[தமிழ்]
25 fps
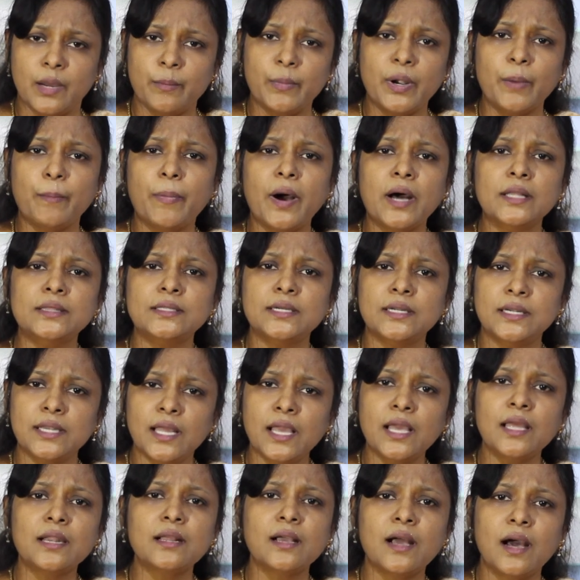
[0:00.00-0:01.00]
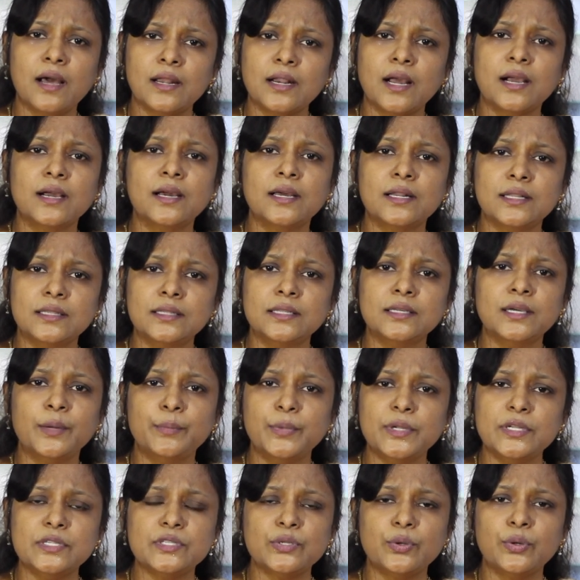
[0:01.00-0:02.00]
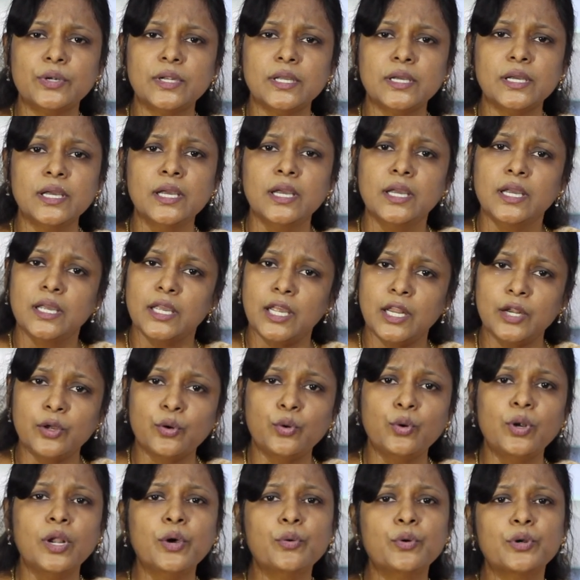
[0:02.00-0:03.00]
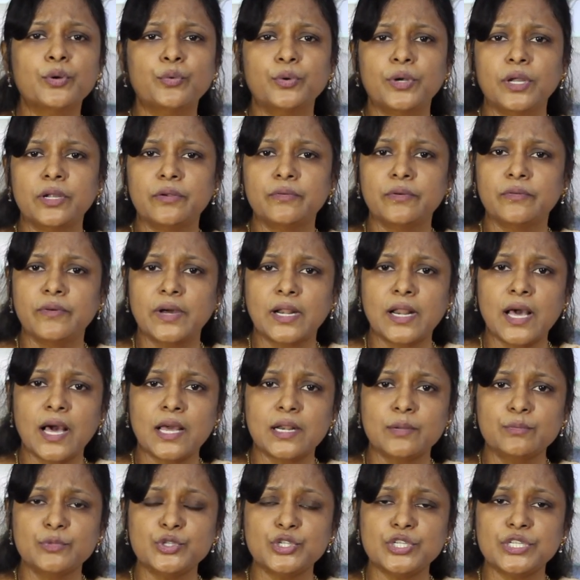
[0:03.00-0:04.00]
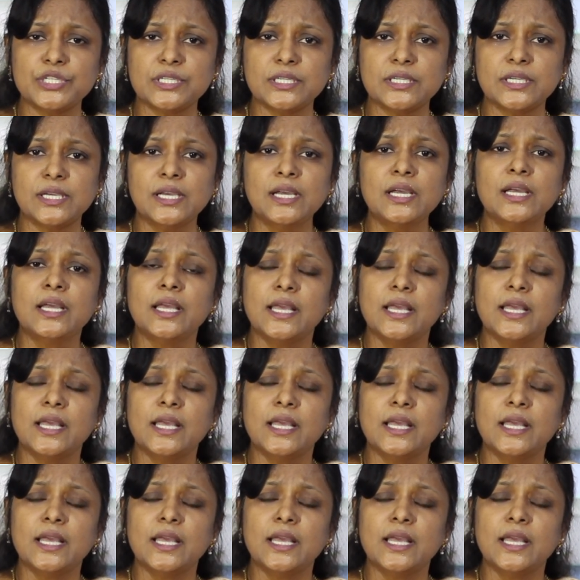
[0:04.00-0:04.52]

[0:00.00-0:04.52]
நம்மளை பார்த்துக்கிட்டு பார்த்துக்கிட்டே இருக்காரு இருந்து அப்படின்னு சொல்லிட்டு எனக்குள்ள ஒரு உணர்வு வர ஆரம்பிச்சிச்சு